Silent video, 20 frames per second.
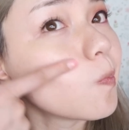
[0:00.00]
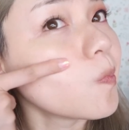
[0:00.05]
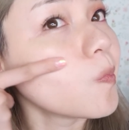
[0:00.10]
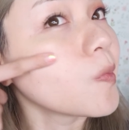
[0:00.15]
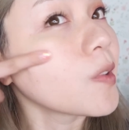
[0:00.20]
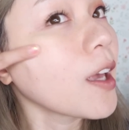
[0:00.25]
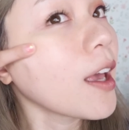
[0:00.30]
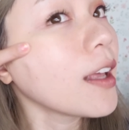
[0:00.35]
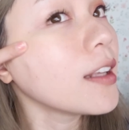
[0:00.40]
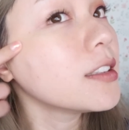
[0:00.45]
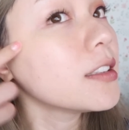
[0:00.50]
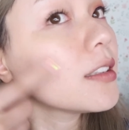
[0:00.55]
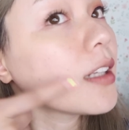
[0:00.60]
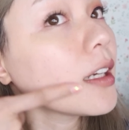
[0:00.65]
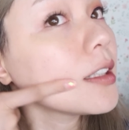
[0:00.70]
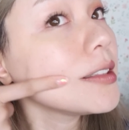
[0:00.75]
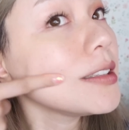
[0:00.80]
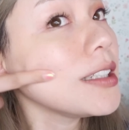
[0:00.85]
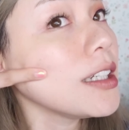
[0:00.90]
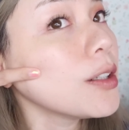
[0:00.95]
你看，这
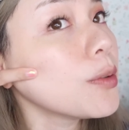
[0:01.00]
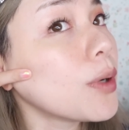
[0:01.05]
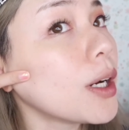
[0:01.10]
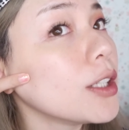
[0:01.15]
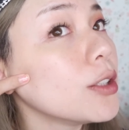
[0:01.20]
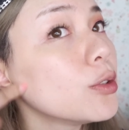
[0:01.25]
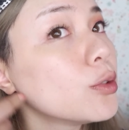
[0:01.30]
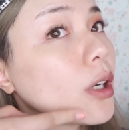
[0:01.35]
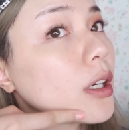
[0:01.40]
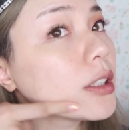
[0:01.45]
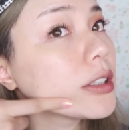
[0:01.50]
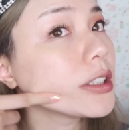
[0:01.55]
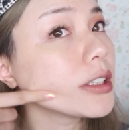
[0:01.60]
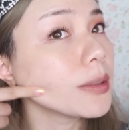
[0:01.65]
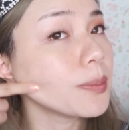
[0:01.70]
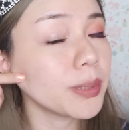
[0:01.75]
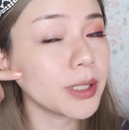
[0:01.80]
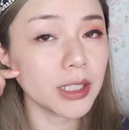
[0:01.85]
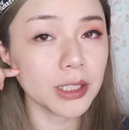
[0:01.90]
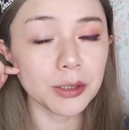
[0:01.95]
它卸完妆
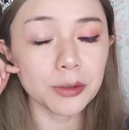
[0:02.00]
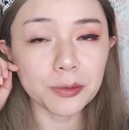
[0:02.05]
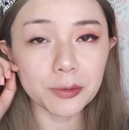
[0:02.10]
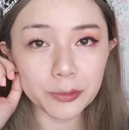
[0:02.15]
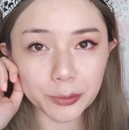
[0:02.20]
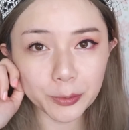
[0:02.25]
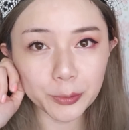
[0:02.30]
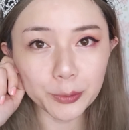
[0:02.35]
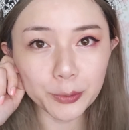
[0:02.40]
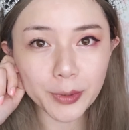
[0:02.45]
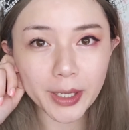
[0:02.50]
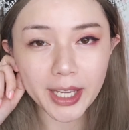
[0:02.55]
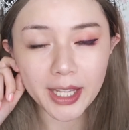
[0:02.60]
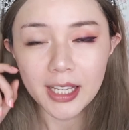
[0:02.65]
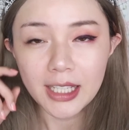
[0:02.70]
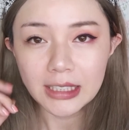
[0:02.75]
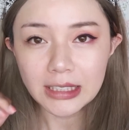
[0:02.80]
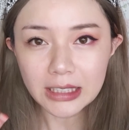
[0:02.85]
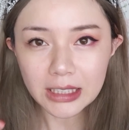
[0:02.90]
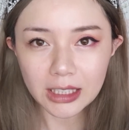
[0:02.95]
的皮肤，哎，
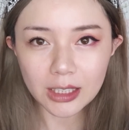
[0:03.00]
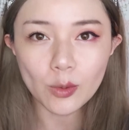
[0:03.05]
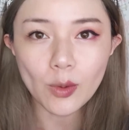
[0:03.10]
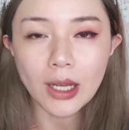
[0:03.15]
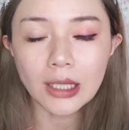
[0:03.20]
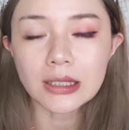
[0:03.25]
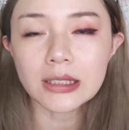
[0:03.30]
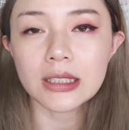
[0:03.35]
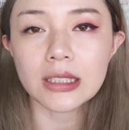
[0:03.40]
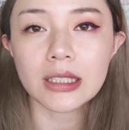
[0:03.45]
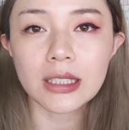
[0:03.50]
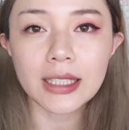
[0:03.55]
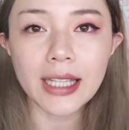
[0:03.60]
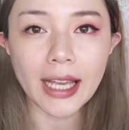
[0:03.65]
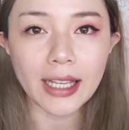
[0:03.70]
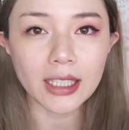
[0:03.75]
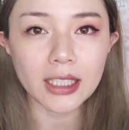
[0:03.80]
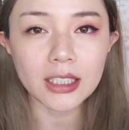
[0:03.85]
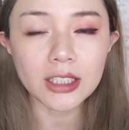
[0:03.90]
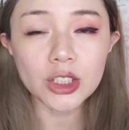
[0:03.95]
这个光泽
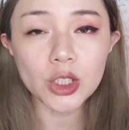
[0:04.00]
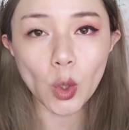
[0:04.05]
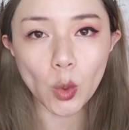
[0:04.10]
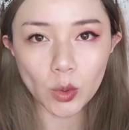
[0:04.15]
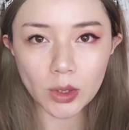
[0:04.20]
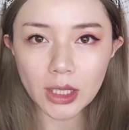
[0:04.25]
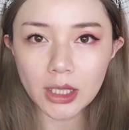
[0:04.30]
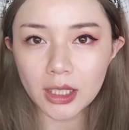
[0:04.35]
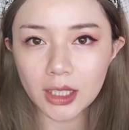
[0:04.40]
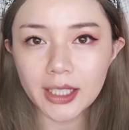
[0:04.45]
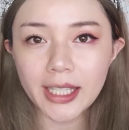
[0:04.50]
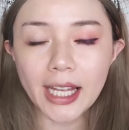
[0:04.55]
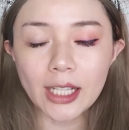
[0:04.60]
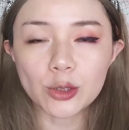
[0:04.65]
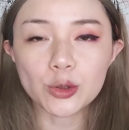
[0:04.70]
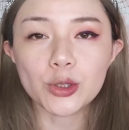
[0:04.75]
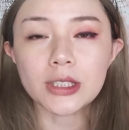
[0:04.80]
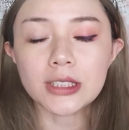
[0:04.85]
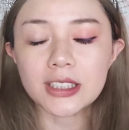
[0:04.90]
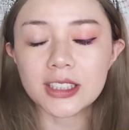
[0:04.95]
感跟柔嫩的
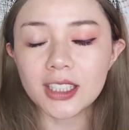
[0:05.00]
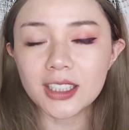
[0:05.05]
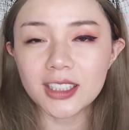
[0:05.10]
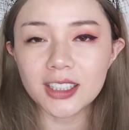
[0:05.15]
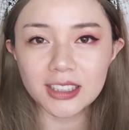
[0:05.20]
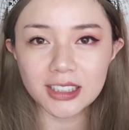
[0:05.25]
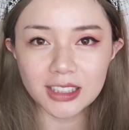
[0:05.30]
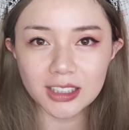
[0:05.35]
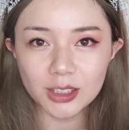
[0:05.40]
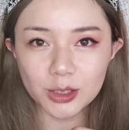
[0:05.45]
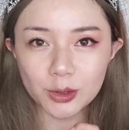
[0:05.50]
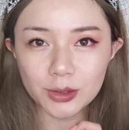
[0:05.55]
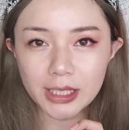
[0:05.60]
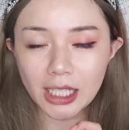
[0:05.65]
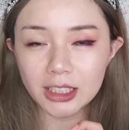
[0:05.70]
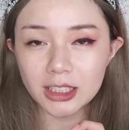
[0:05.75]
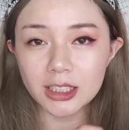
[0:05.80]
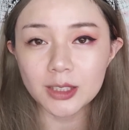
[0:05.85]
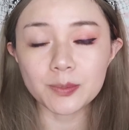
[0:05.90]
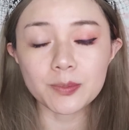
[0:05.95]
感觉，真的其实就
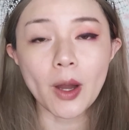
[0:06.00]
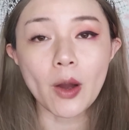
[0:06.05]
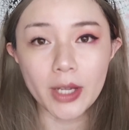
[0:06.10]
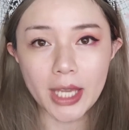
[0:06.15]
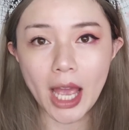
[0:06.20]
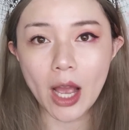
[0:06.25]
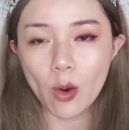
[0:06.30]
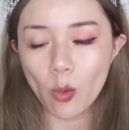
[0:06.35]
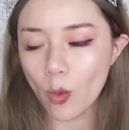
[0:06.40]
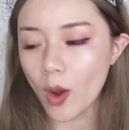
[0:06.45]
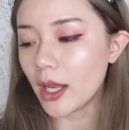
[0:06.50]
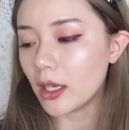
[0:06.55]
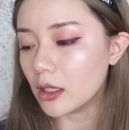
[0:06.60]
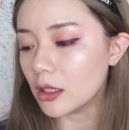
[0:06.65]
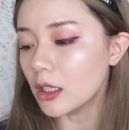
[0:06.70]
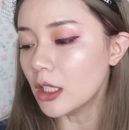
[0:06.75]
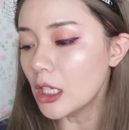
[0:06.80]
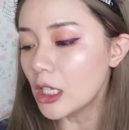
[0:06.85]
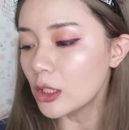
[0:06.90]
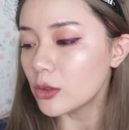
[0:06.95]
像是保养完
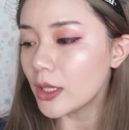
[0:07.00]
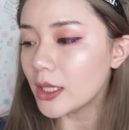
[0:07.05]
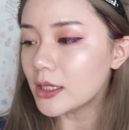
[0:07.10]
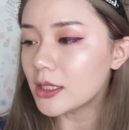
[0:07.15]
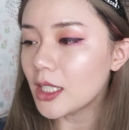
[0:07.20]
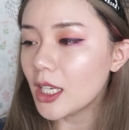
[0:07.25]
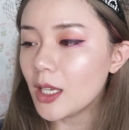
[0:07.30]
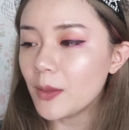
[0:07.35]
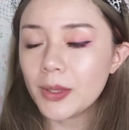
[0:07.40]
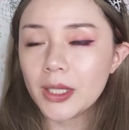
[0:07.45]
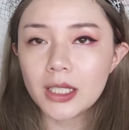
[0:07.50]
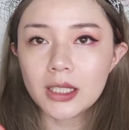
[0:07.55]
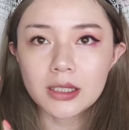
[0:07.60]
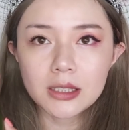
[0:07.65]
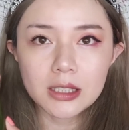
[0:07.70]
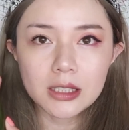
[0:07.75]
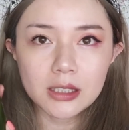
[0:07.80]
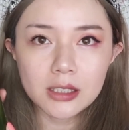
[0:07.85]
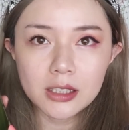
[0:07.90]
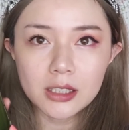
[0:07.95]
了。所以这一瓶
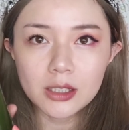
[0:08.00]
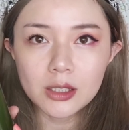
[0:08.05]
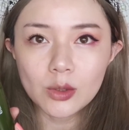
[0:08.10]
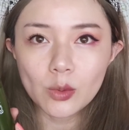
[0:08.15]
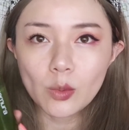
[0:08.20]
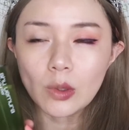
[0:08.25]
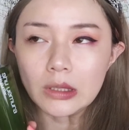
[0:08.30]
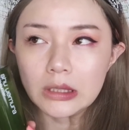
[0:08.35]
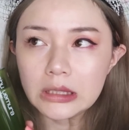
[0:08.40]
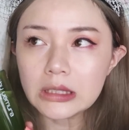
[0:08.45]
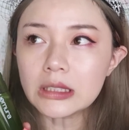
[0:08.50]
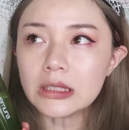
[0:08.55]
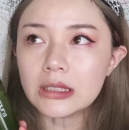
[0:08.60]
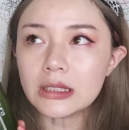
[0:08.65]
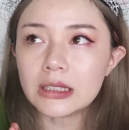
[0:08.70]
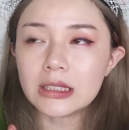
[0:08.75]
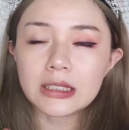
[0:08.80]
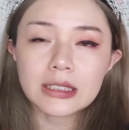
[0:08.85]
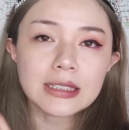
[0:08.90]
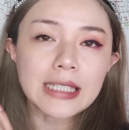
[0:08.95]
其实是我自
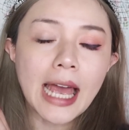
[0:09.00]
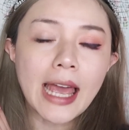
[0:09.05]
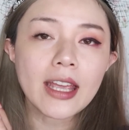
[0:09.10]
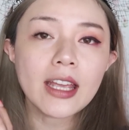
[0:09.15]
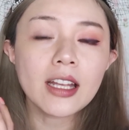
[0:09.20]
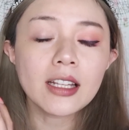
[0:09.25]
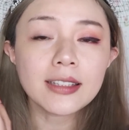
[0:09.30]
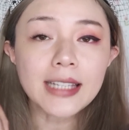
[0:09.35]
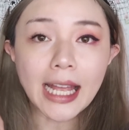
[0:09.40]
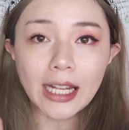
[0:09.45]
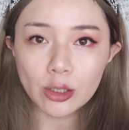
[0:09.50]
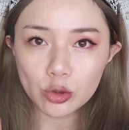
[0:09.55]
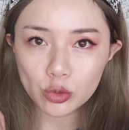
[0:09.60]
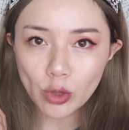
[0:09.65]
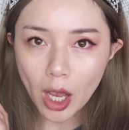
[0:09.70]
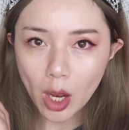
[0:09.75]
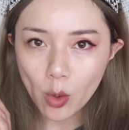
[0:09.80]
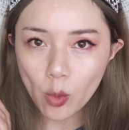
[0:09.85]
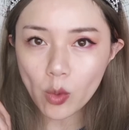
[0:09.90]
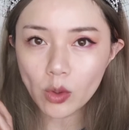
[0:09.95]
己在淡
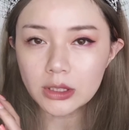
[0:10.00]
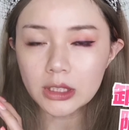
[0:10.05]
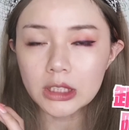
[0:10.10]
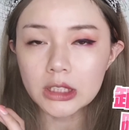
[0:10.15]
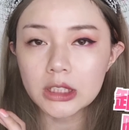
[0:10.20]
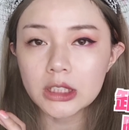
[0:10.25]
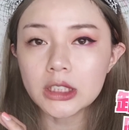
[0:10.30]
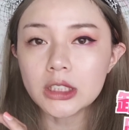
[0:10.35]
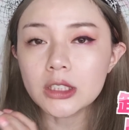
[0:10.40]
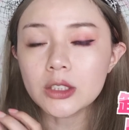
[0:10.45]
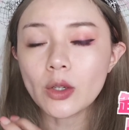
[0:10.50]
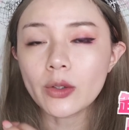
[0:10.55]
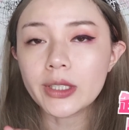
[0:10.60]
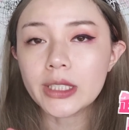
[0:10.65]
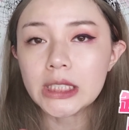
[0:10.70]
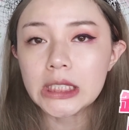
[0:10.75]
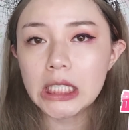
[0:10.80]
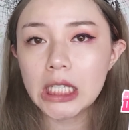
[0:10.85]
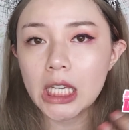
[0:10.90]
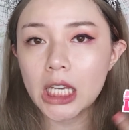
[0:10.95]
妆或者是用
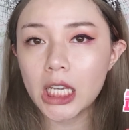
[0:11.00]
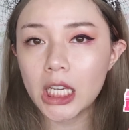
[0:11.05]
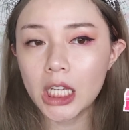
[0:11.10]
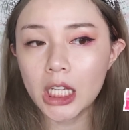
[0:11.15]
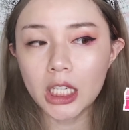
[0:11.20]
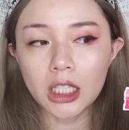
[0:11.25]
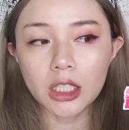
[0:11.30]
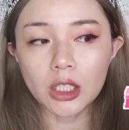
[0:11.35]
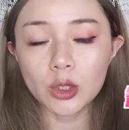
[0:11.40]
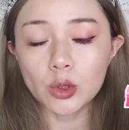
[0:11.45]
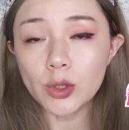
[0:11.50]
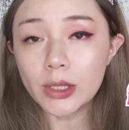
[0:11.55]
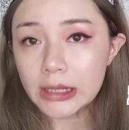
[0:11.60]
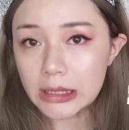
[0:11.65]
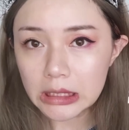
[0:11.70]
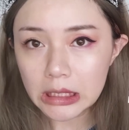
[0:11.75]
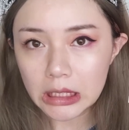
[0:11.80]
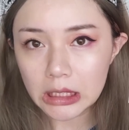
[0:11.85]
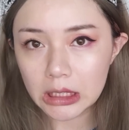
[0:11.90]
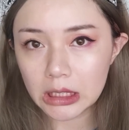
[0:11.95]
一些呃润
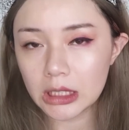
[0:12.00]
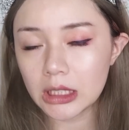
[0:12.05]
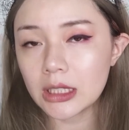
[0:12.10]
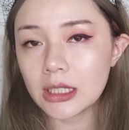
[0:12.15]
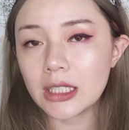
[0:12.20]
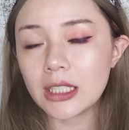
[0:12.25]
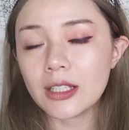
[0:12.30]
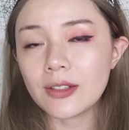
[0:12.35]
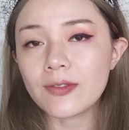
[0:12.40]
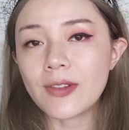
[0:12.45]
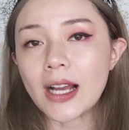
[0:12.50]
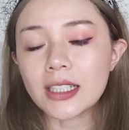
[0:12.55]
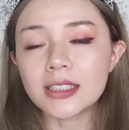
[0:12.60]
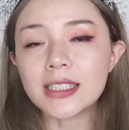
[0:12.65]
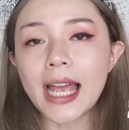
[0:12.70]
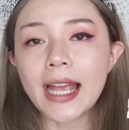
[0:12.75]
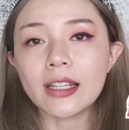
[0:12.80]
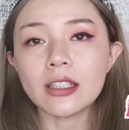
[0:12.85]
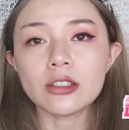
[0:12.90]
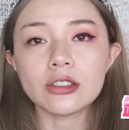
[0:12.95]
色隔离防
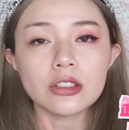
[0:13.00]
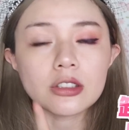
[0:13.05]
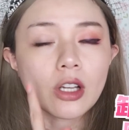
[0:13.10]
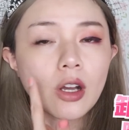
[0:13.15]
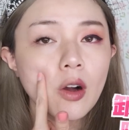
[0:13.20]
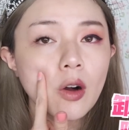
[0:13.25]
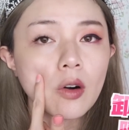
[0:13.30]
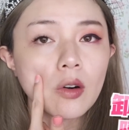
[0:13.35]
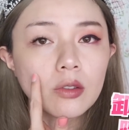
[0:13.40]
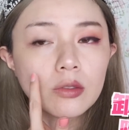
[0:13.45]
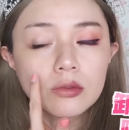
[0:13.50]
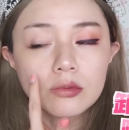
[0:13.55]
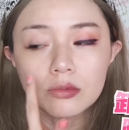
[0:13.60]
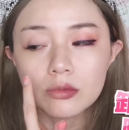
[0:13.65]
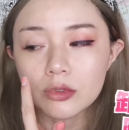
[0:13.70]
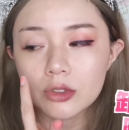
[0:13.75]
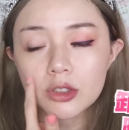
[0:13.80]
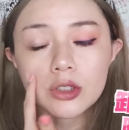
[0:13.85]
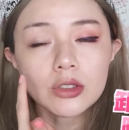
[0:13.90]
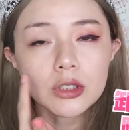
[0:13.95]
晒的时候，
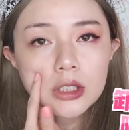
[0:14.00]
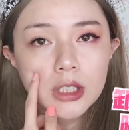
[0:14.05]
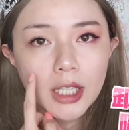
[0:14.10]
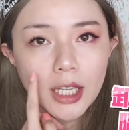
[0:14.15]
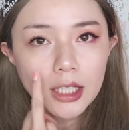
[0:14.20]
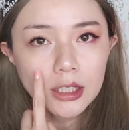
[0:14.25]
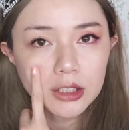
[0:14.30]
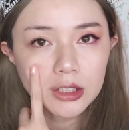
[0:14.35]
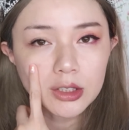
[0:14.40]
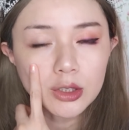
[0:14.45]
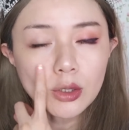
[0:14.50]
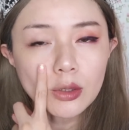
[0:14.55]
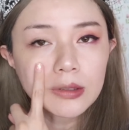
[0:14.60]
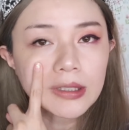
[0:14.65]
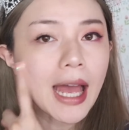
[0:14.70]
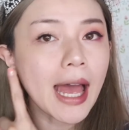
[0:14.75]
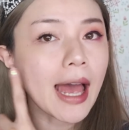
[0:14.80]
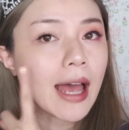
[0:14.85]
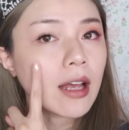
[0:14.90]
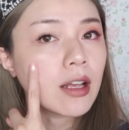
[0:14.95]
你就是可以只用
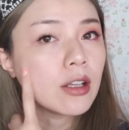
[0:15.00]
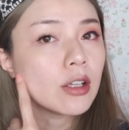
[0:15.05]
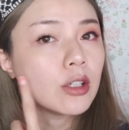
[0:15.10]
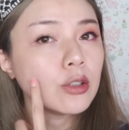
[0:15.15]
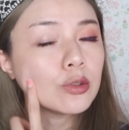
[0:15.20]
它。